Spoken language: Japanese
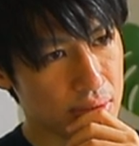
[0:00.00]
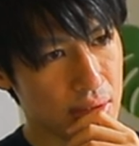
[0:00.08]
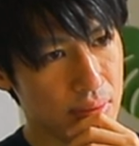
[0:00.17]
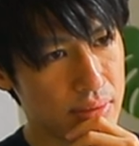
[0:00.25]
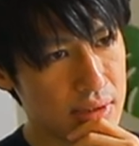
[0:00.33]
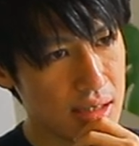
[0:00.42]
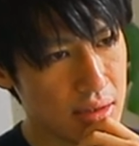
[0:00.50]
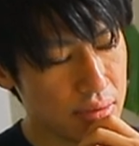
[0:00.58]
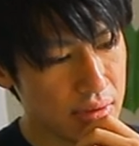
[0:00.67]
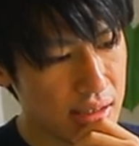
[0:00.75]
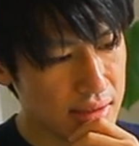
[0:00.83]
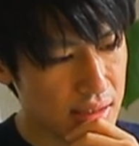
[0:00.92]
大谷
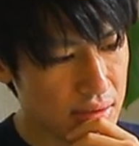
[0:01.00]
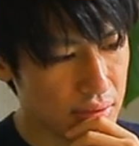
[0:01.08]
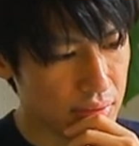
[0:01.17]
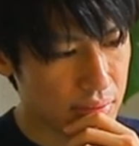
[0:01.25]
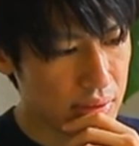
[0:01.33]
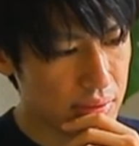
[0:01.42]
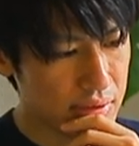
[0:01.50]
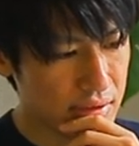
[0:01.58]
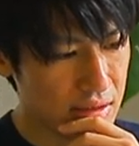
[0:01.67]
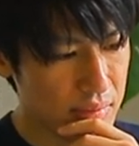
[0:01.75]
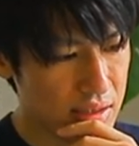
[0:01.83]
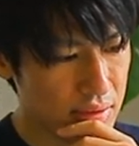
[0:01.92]
翔平選手、これを
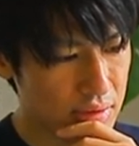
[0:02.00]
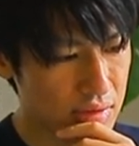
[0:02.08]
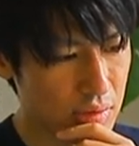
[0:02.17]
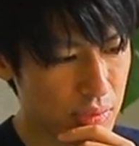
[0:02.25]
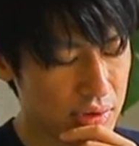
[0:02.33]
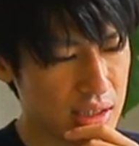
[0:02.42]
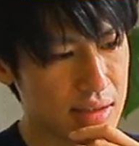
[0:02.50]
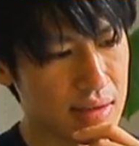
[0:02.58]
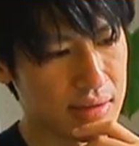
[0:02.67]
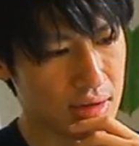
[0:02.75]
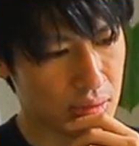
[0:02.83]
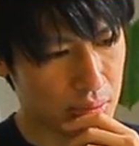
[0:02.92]
説明してる時も思ったん
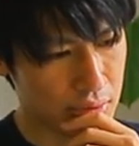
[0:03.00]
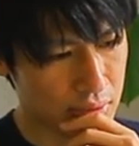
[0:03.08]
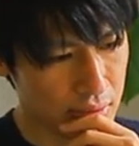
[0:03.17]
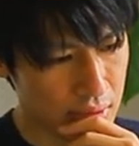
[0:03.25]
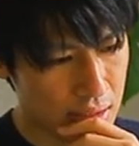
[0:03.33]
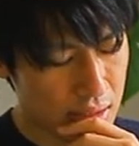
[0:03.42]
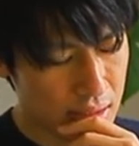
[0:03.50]
ですけども、